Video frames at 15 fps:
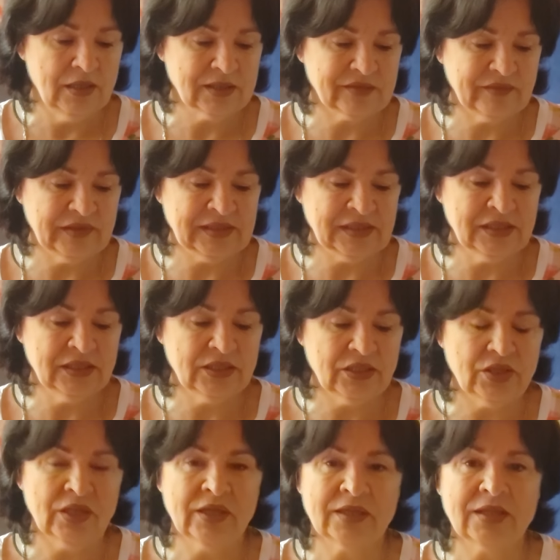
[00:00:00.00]
своей силы,
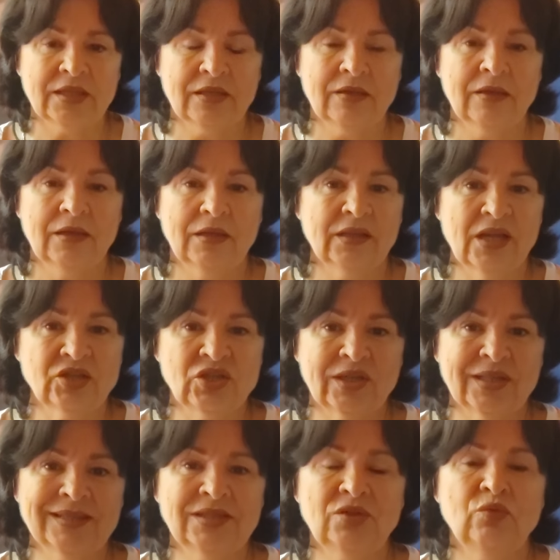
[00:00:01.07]
энергии, даже
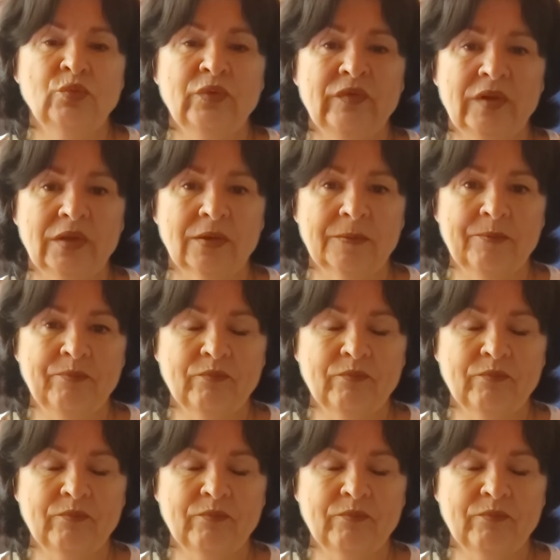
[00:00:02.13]
ради любви.